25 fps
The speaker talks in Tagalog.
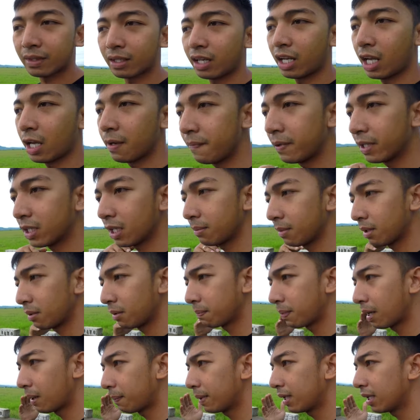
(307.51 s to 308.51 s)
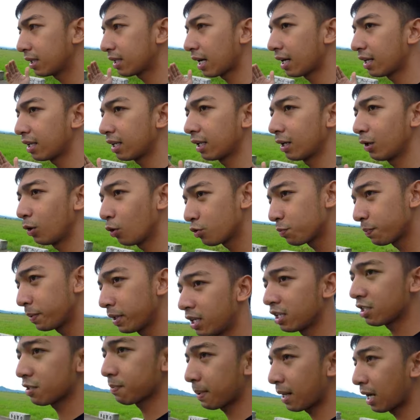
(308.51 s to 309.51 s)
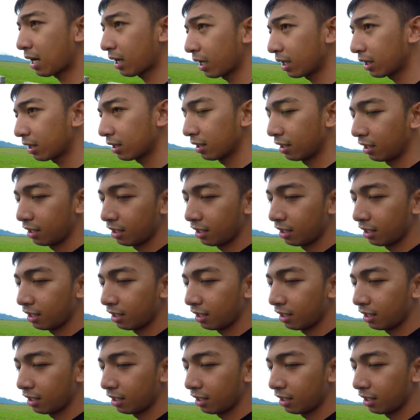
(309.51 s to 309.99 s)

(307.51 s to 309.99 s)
Every time na magpapalit tayo ng low speed na sprocket,